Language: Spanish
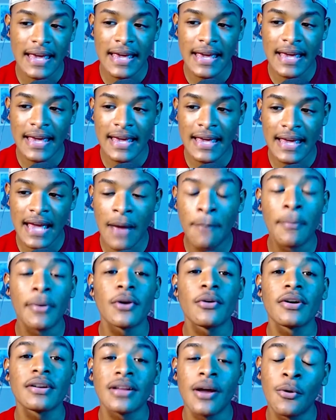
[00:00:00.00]
y
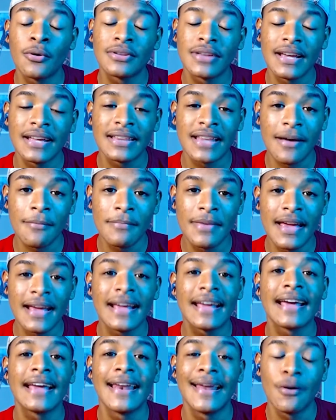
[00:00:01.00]
espero que a ustedes
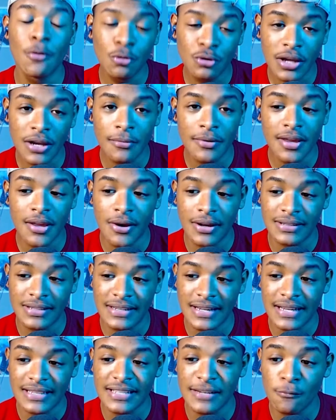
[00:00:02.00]
también que les guste el video.
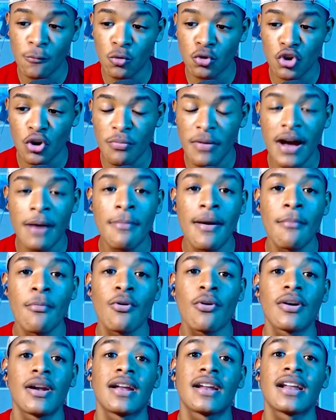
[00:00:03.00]
Así que sin mucho más
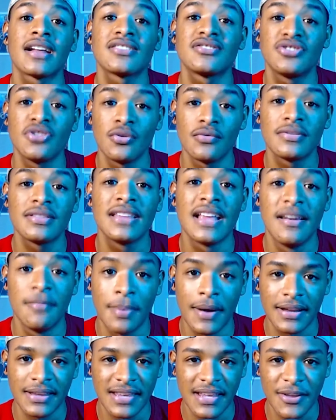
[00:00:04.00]
vamos con la reacción
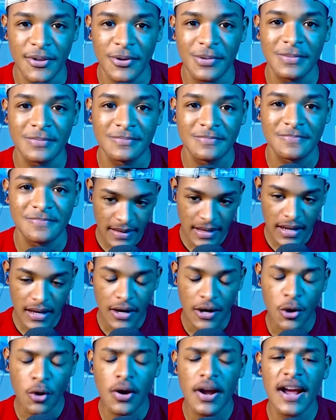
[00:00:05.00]
del partido.
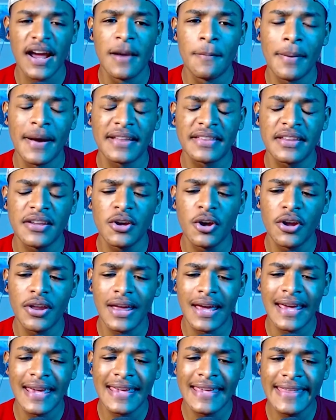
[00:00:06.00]
Creo que en el partido
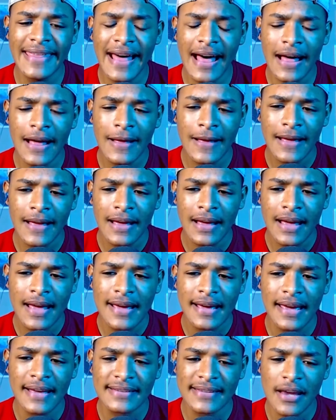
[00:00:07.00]
de ida
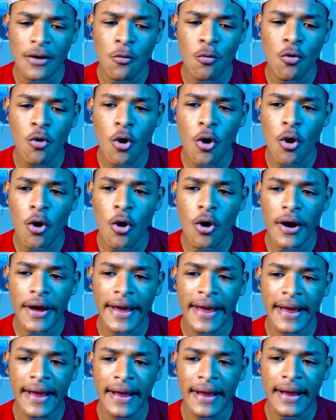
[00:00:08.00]
que se jugó
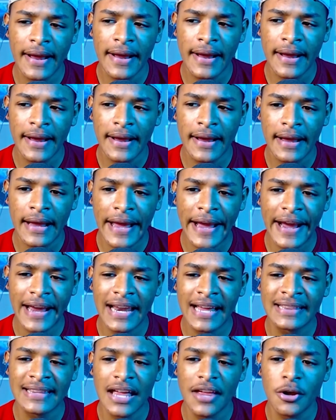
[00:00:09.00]
en,
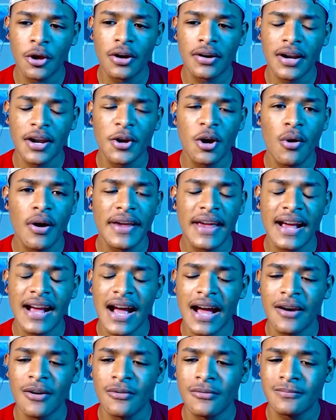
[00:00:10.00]
el estadio del Rayo
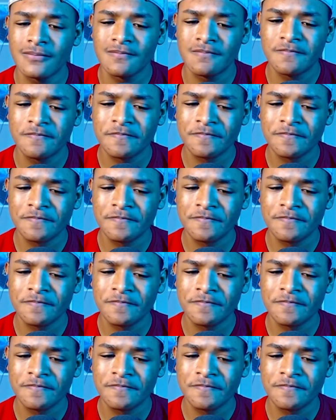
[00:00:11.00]
Vallecano.